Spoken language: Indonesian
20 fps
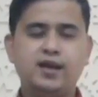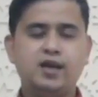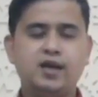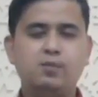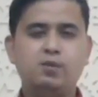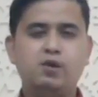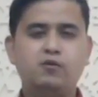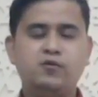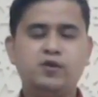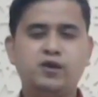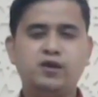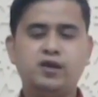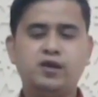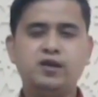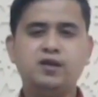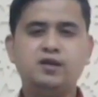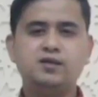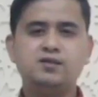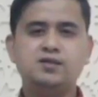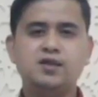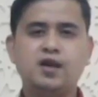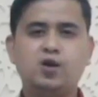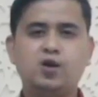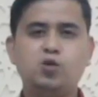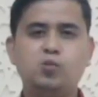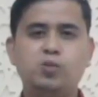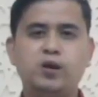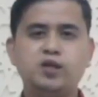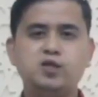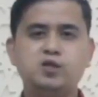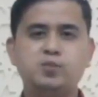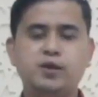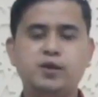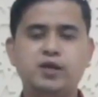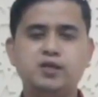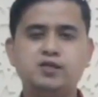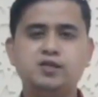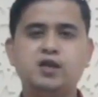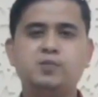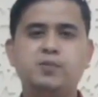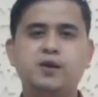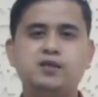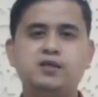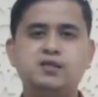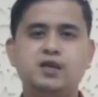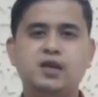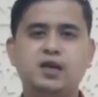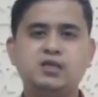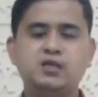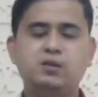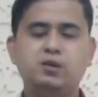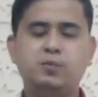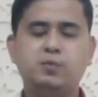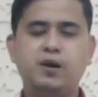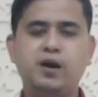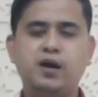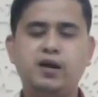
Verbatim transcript: Rian Kamal Fikri, selaku Branch Manager KCP